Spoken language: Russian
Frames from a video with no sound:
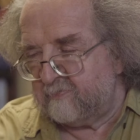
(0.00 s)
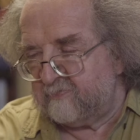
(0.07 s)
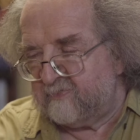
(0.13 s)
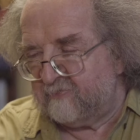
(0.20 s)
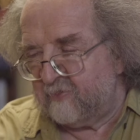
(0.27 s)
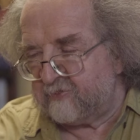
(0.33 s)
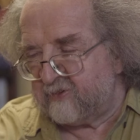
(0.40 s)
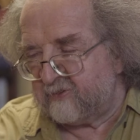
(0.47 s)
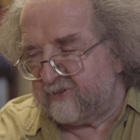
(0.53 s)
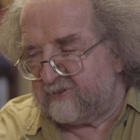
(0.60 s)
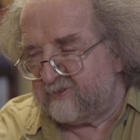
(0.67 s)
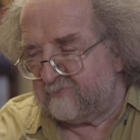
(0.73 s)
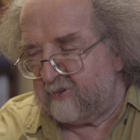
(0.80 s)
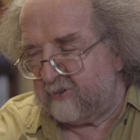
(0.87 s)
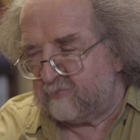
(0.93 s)

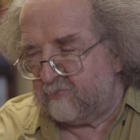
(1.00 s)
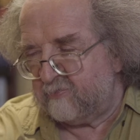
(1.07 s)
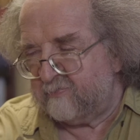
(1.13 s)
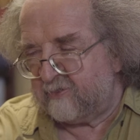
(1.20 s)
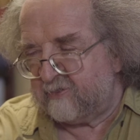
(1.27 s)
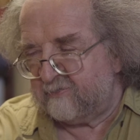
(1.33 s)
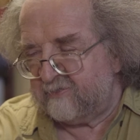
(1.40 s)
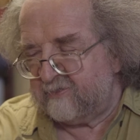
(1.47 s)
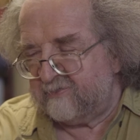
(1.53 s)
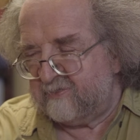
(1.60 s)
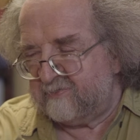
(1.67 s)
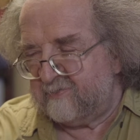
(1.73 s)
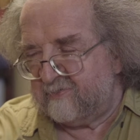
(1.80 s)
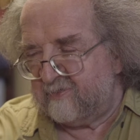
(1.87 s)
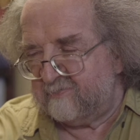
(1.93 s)
1993 году у Виктора
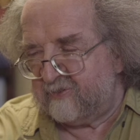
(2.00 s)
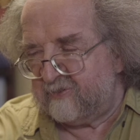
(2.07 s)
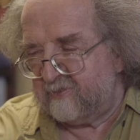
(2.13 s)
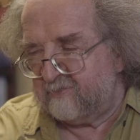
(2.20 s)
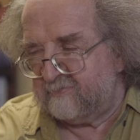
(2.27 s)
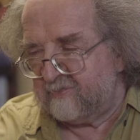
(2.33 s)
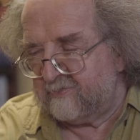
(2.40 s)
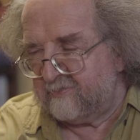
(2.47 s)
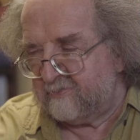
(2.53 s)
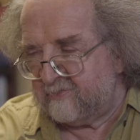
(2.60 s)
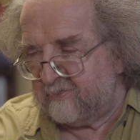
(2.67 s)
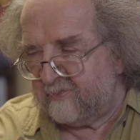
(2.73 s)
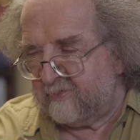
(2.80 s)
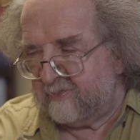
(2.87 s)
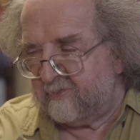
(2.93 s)
Немтинова
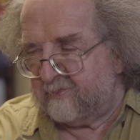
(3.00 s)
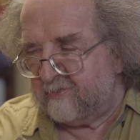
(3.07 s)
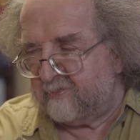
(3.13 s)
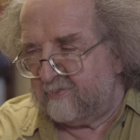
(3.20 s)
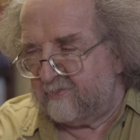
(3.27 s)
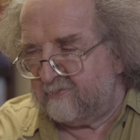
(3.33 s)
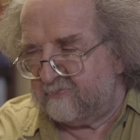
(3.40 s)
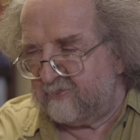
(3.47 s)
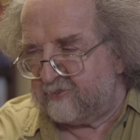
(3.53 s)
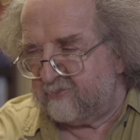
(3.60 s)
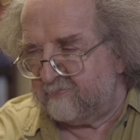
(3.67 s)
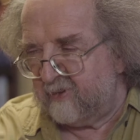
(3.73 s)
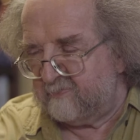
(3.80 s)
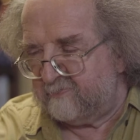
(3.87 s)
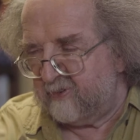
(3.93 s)
э, вышла
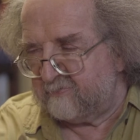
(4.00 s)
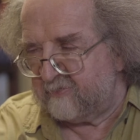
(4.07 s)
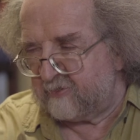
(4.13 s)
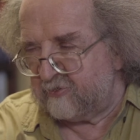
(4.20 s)
моя первая